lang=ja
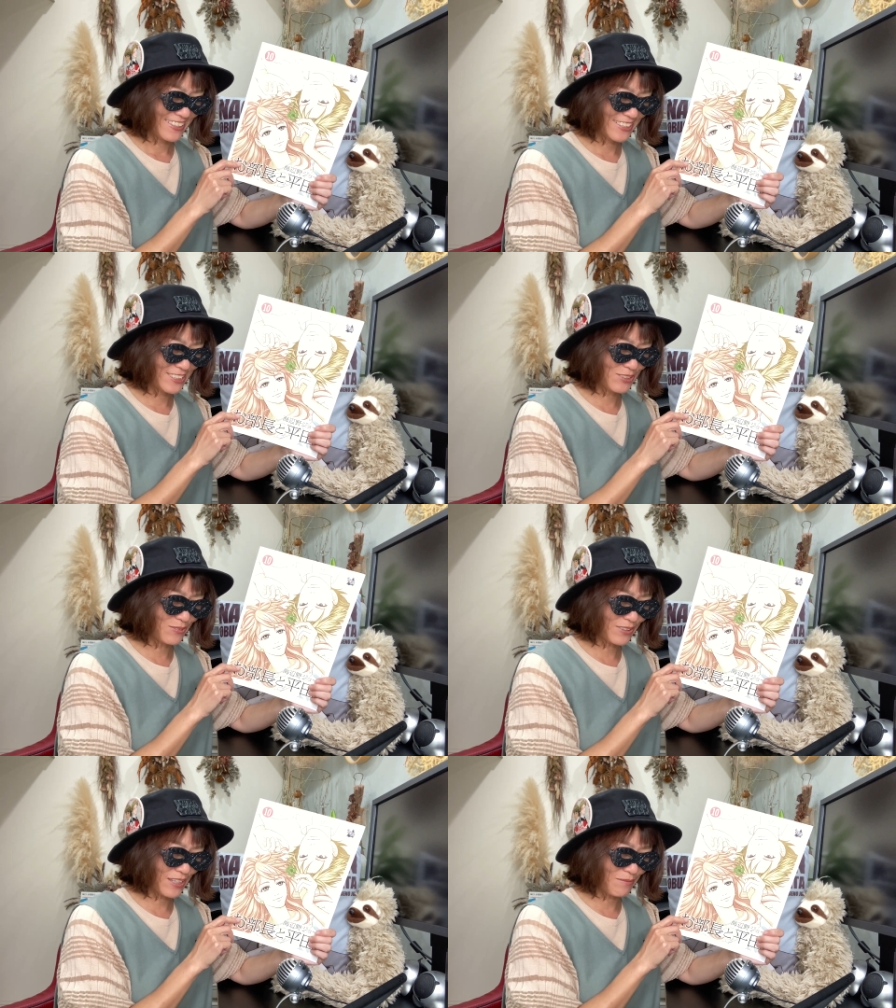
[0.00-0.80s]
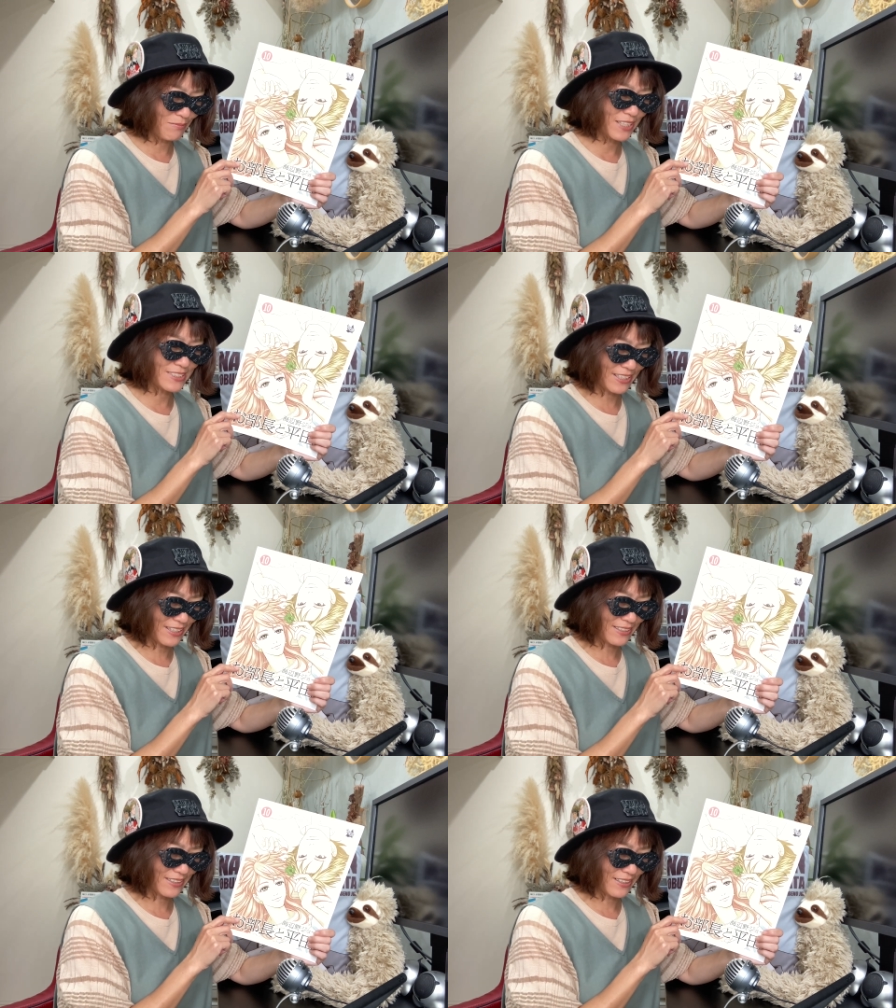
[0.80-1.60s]
一生懸命さ
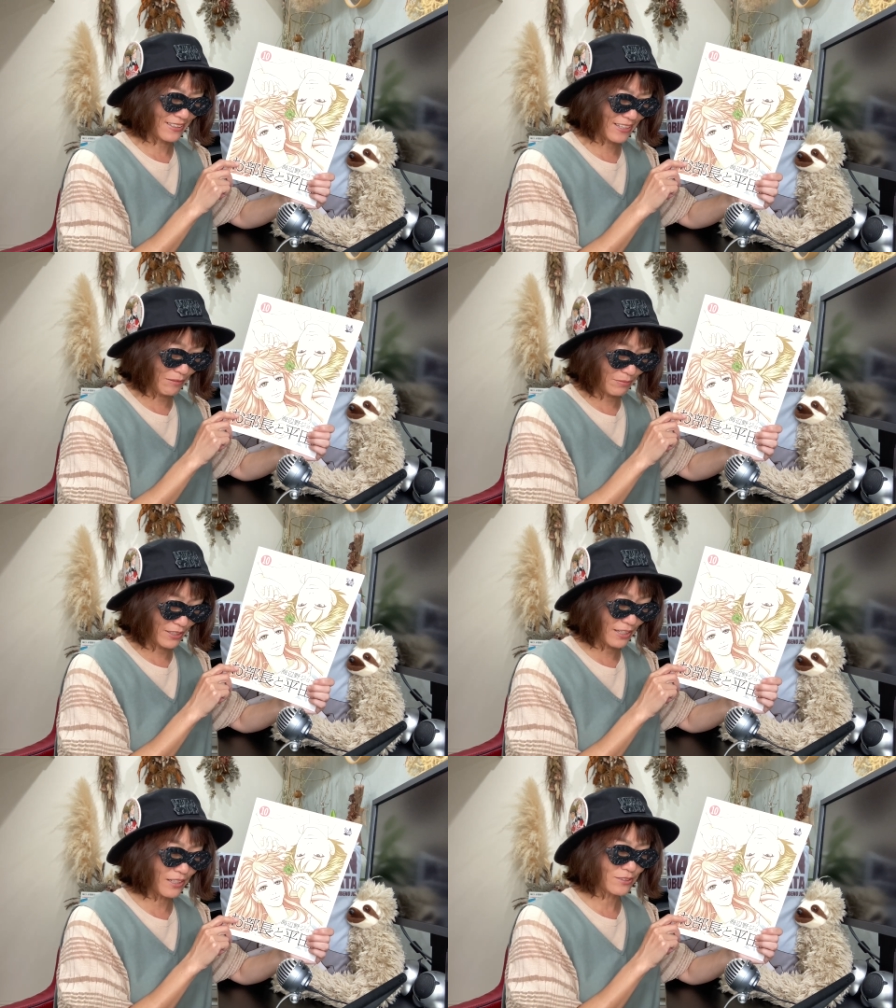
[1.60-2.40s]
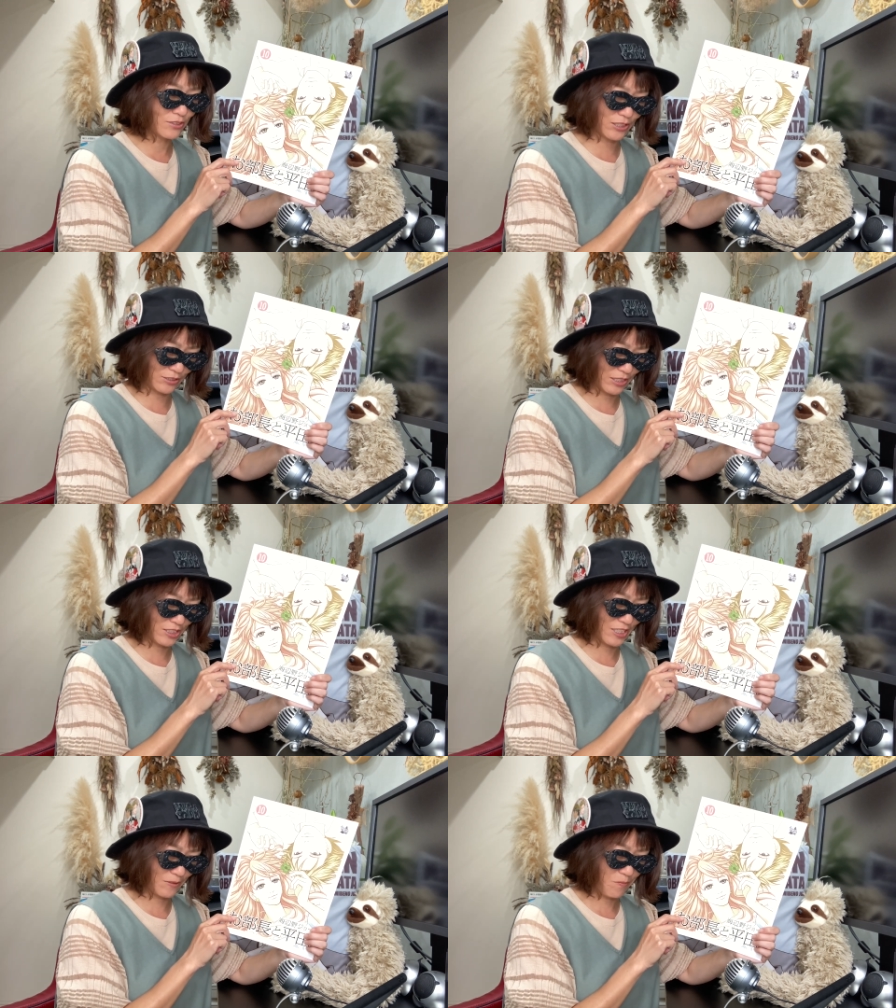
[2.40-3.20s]
や頑張りがすがすが
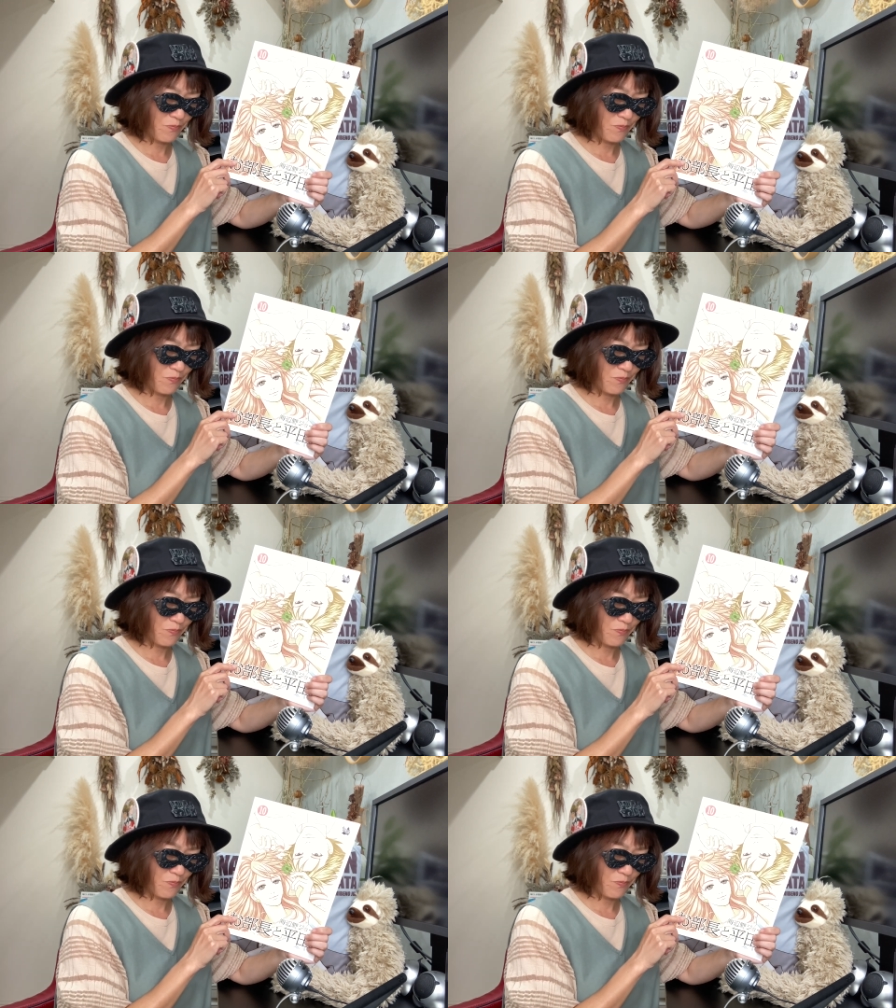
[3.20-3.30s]
しい